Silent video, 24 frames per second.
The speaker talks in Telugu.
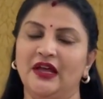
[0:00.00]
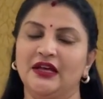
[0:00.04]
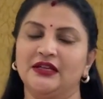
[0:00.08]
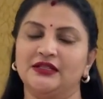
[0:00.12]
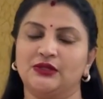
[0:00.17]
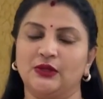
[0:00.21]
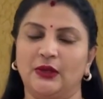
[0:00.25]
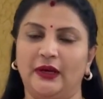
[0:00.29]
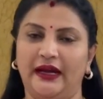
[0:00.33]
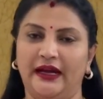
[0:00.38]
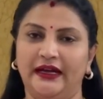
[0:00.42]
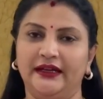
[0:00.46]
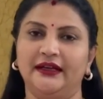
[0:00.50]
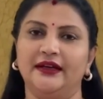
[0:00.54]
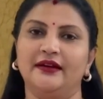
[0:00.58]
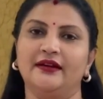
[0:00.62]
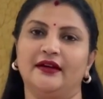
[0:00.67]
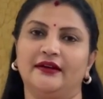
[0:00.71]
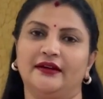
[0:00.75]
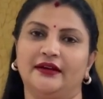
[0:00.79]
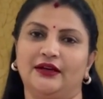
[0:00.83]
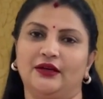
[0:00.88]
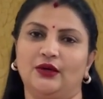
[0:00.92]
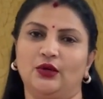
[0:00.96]
సో ఎయిటీన్
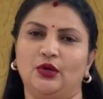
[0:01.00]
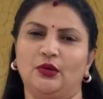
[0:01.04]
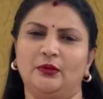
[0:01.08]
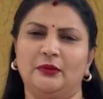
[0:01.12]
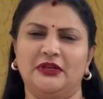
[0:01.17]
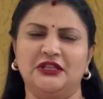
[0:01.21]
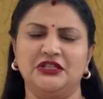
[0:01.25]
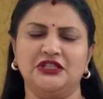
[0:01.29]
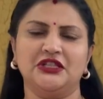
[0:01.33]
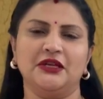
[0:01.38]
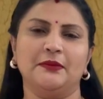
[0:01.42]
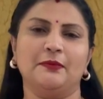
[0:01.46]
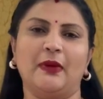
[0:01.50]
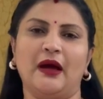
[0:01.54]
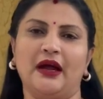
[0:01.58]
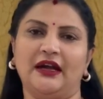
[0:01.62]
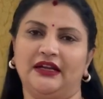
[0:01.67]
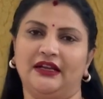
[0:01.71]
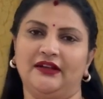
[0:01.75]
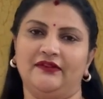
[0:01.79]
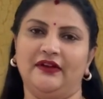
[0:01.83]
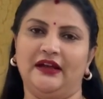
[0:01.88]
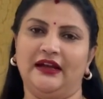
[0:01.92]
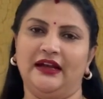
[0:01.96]
హండ్రెడ్లో మంచి
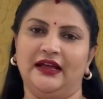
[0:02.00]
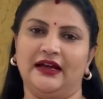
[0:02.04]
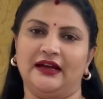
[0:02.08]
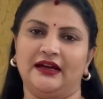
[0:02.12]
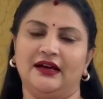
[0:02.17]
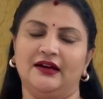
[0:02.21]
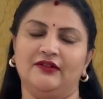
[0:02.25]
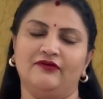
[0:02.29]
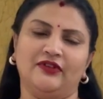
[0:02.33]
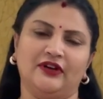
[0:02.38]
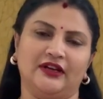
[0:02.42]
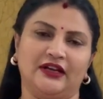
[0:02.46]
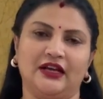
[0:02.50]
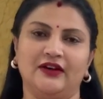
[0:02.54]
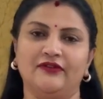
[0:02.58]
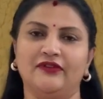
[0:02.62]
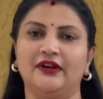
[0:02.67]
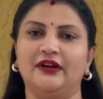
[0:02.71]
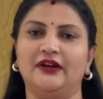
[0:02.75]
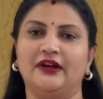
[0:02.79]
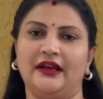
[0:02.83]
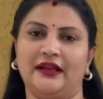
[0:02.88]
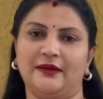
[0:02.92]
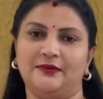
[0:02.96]
పార్టీ వేర్ లాగా
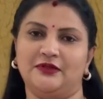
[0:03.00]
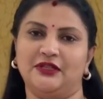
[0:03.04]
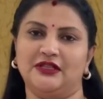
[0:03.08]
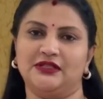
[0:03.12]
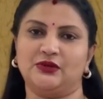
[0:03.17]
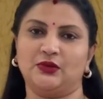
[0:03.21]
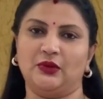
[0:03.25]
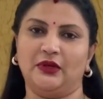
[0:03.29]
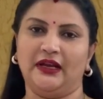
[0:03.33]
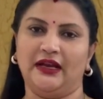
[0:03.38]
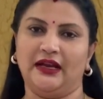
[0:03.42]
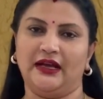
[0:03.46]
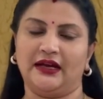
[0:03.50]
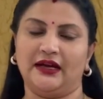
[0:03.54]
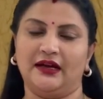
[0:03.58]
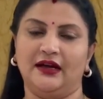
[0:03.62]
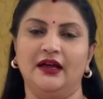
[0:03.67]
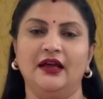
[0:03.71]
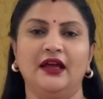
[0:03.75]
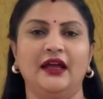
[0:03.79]
ఫటాఫట్ డ్రైవ్ చేసుకునేలాగా